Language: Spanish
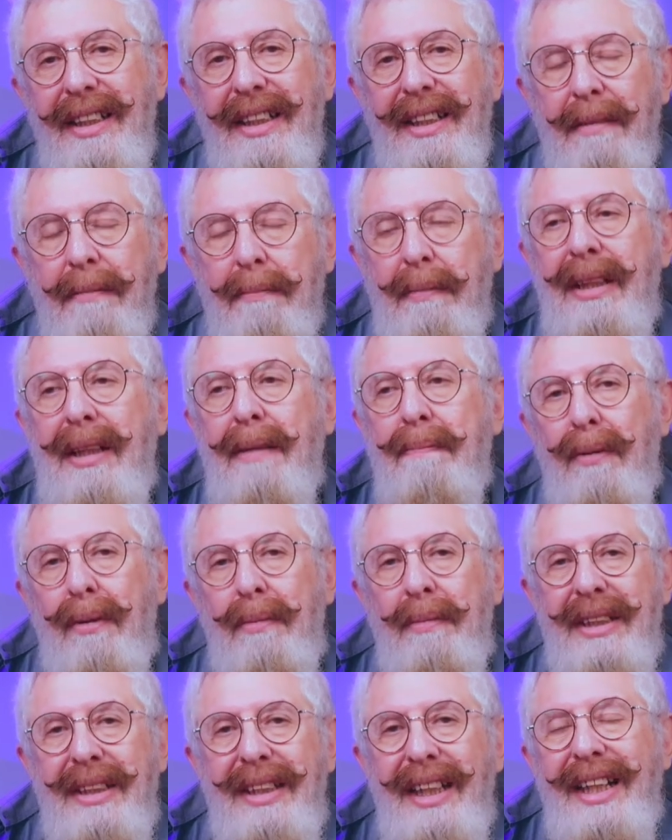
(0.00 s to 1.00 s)
Van a
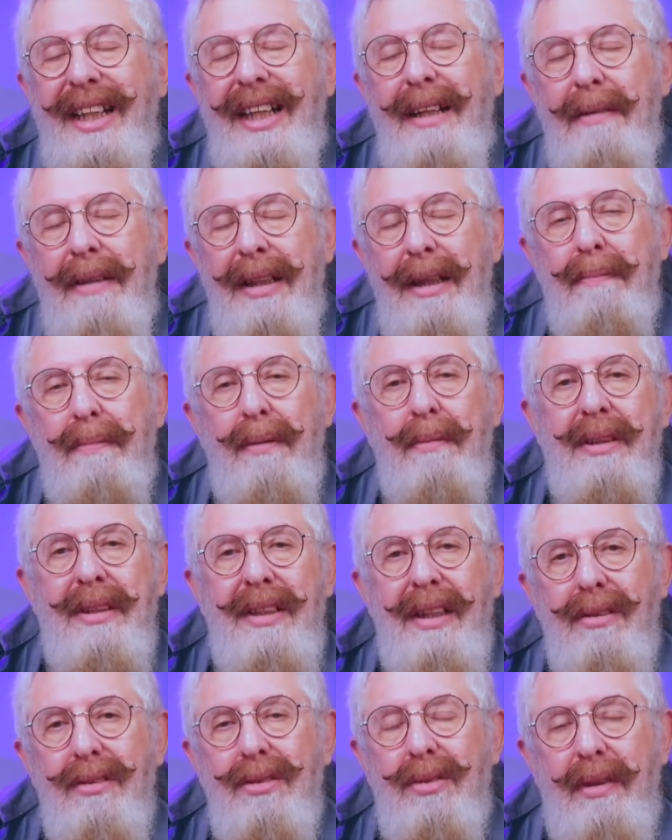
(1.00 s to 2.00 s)
prometer, ¿qué van a prometer
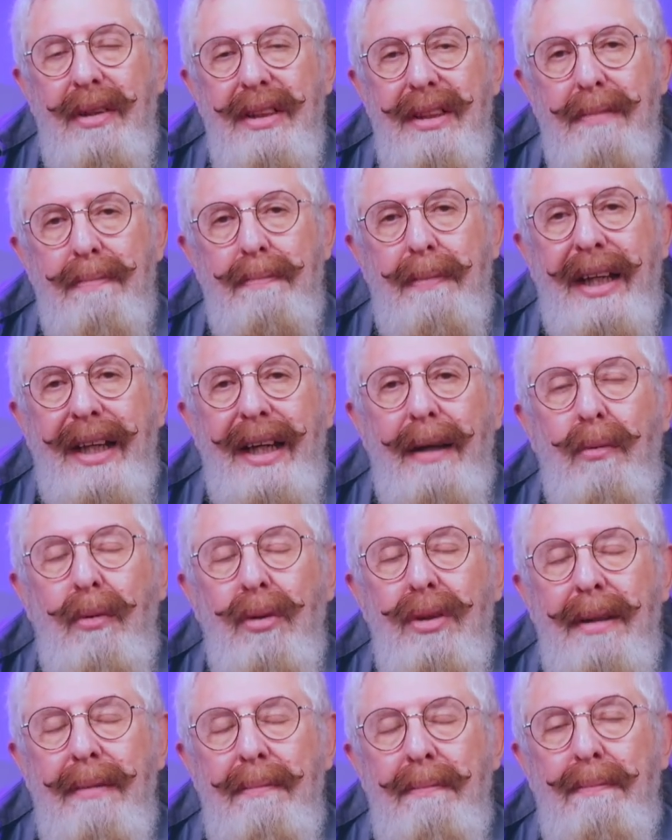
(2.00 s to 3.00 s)
los jueces para que
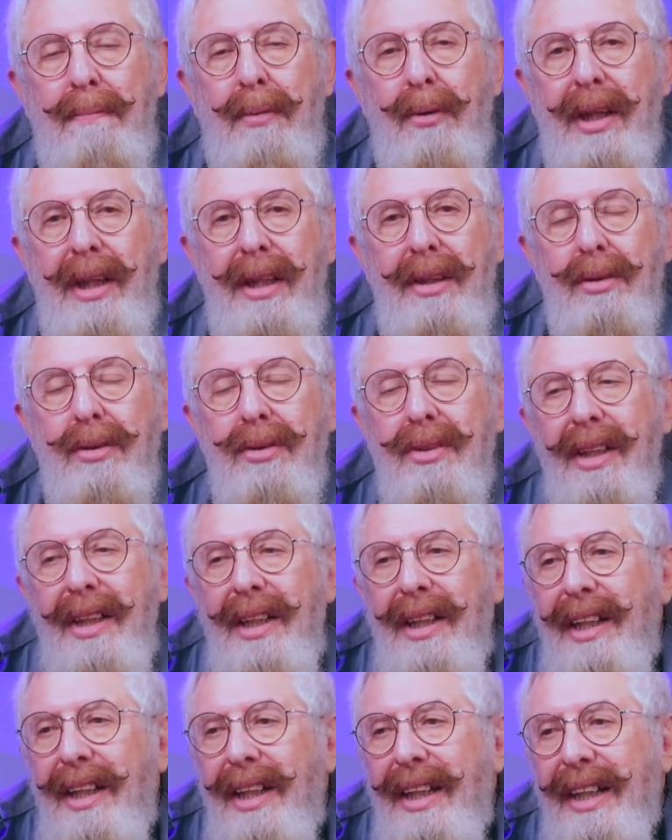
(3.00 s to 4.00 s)
voten por ellos?
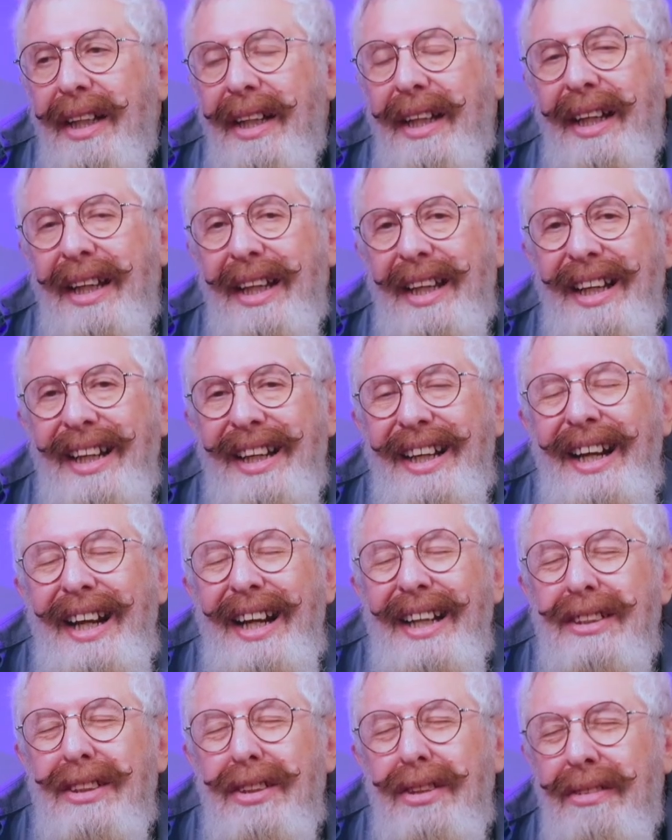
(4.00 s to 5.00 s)
¿Qué, qué
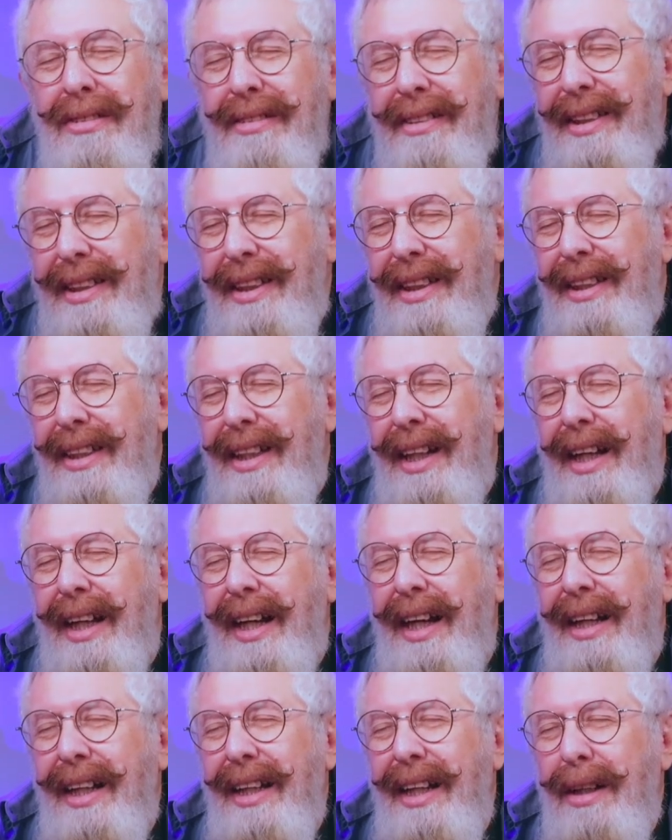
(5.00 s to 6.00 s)
relación tiene la
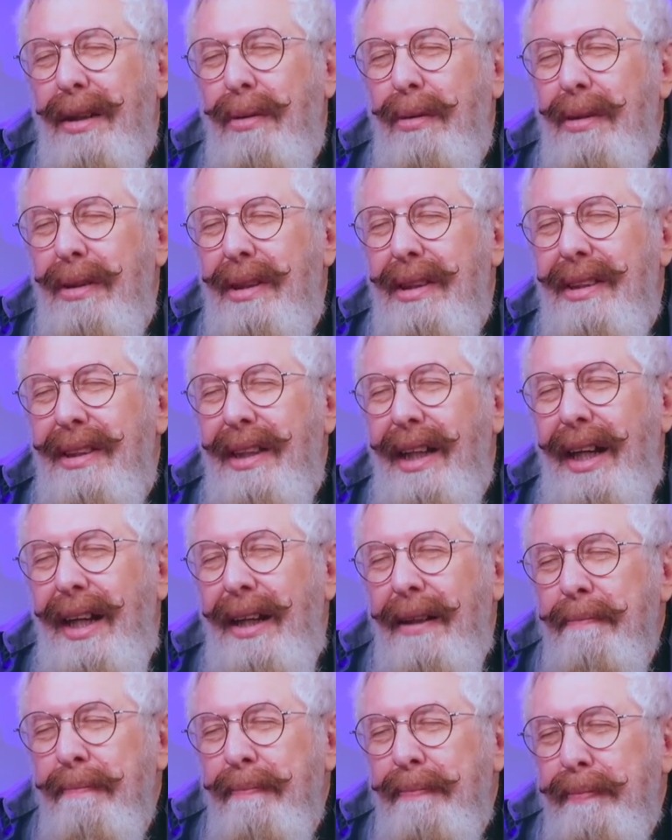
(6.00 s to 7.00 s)
carrera judicial
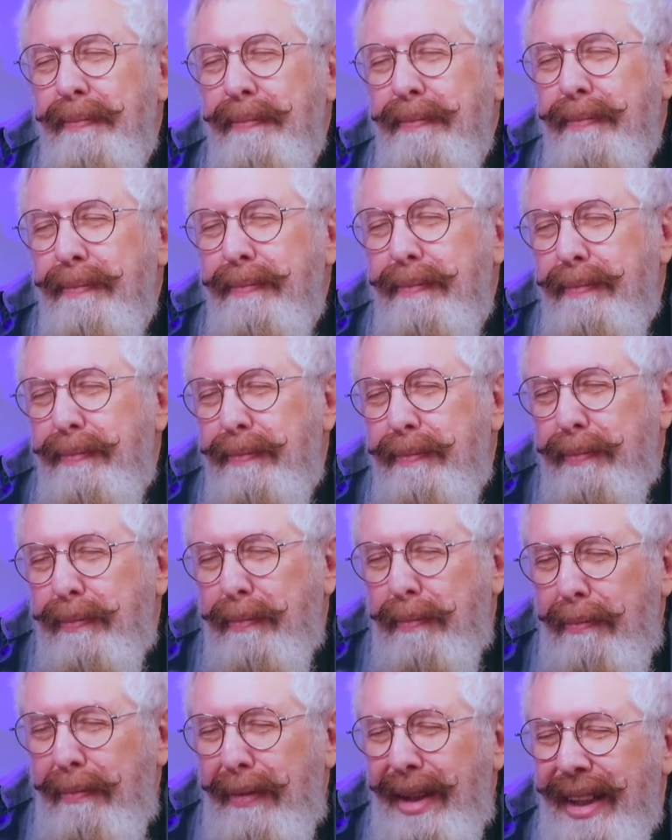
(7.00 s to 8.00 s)

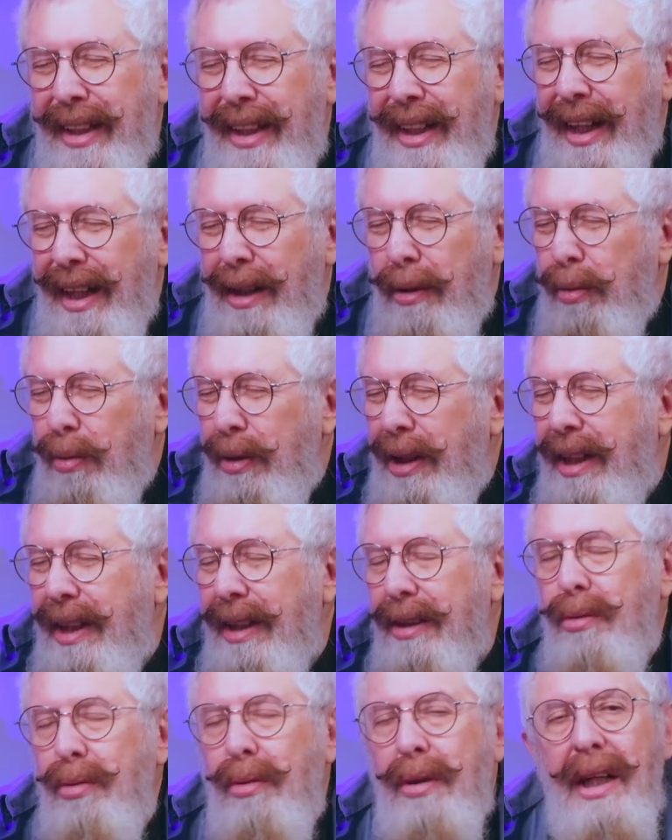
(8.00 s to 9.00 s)
y la
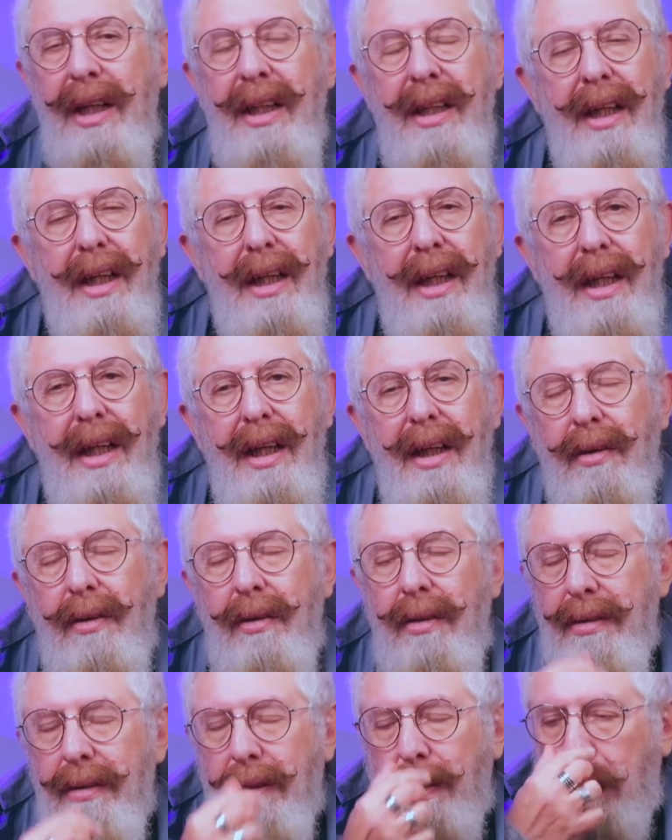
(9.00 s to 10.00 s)
judicatura
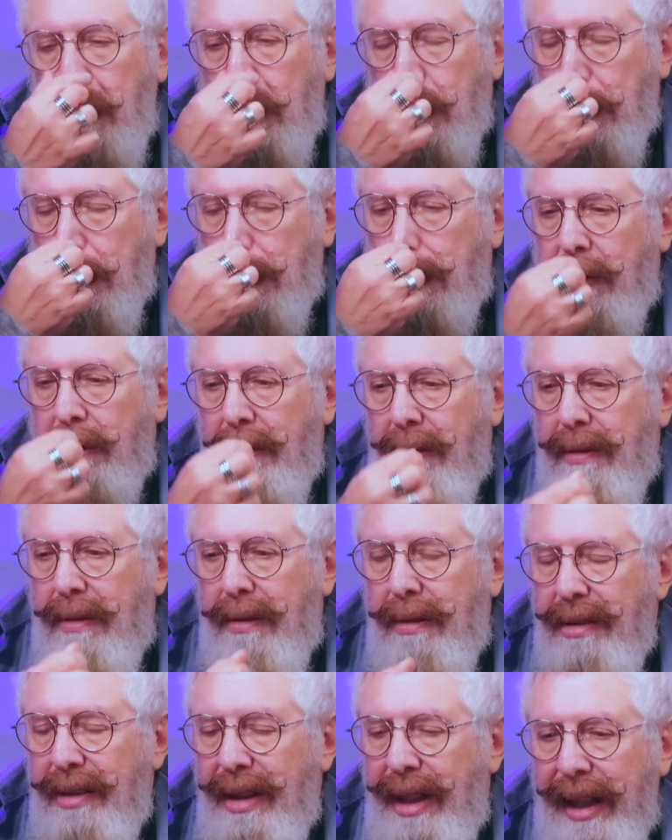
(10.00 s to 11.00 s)
con, con,
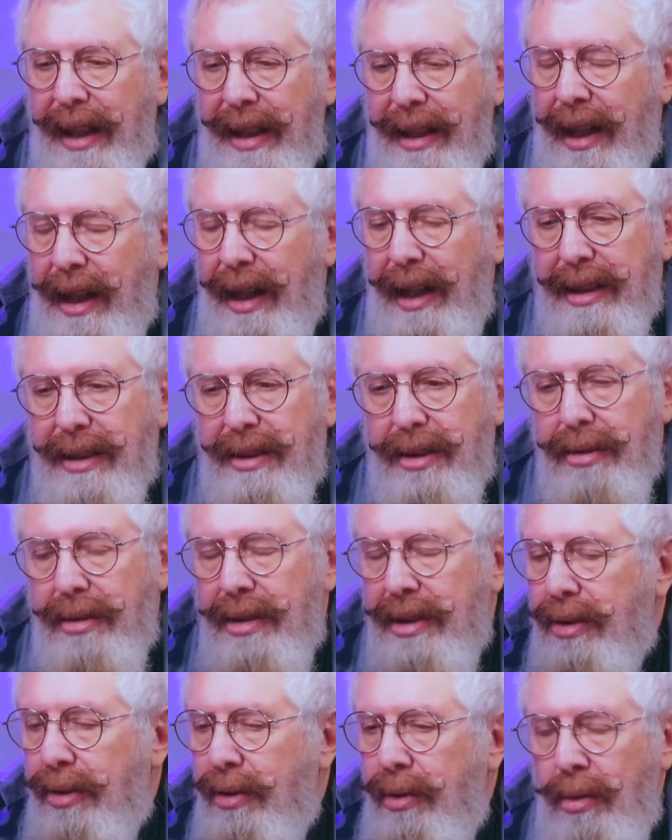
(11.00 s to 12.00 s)
con el ganar
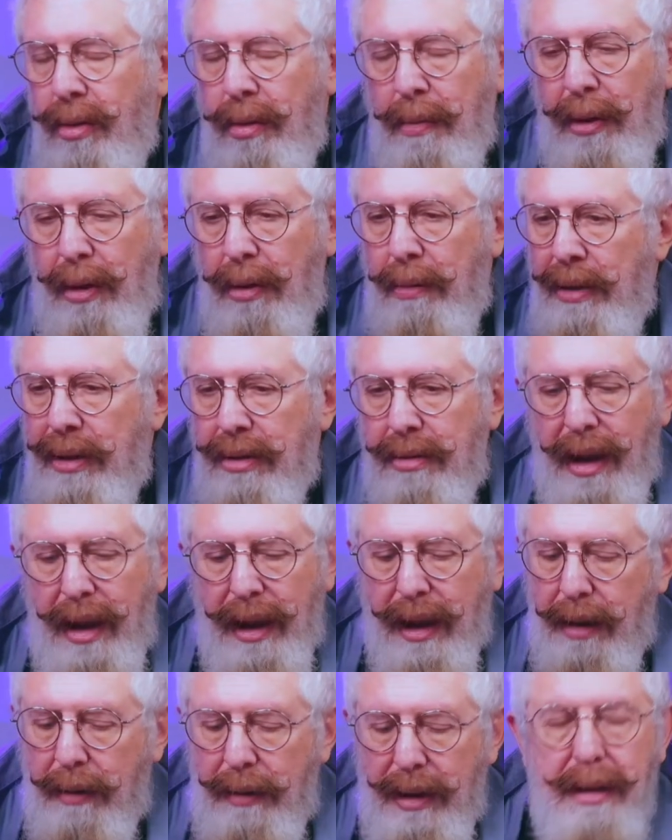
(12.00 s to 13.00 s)
elecciones no me lo meto en la
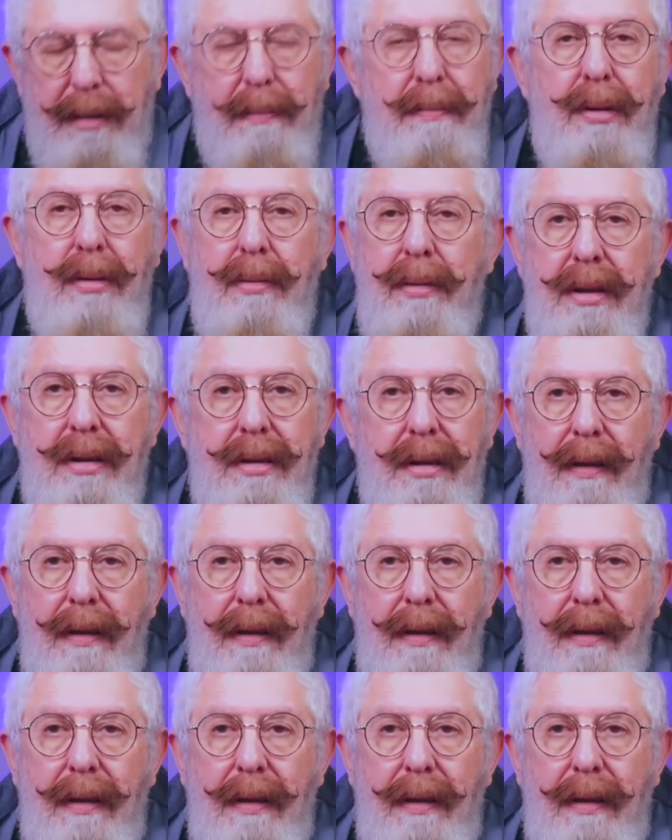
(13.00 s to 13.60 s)
cabeza, pero bueno,